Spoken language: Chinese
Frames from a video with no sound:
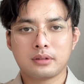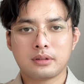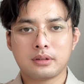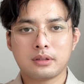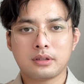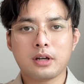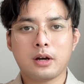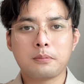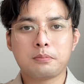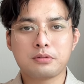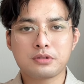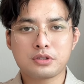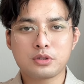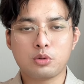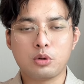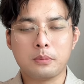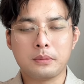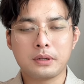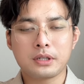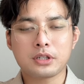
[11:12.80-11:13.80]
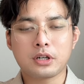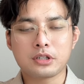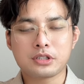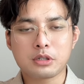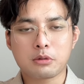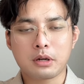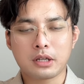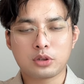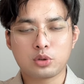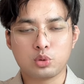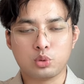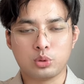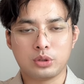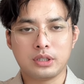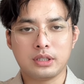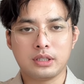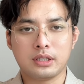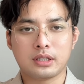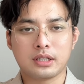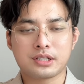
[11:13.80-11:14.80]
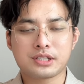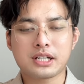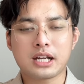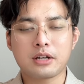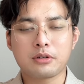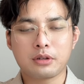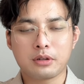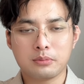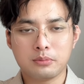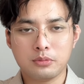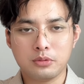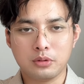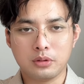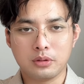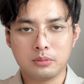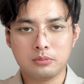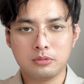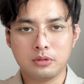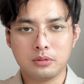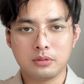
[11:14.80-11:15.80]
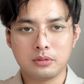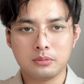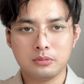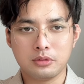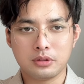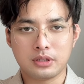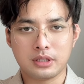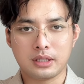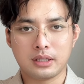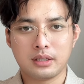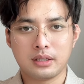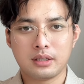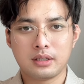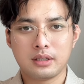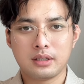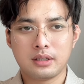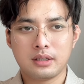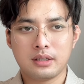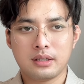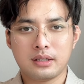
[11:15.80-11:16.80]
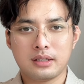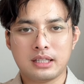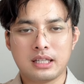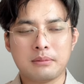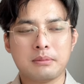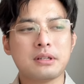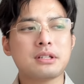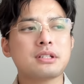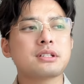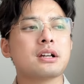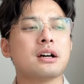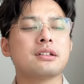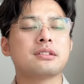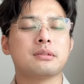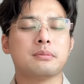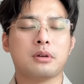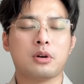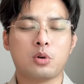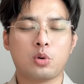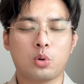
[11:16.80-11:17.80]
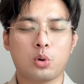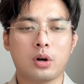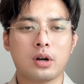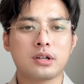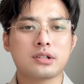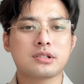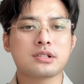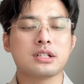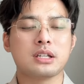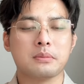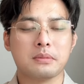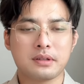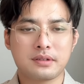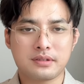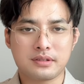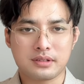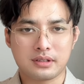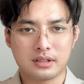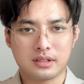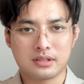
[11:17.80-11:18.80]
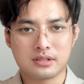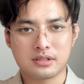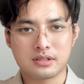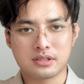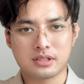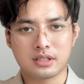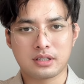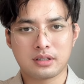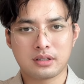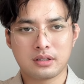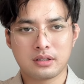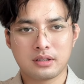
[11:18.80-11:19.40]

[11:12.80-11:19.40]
要不是我们要这块土地的战略目目目的，你们想怎么活是你们自己的事情。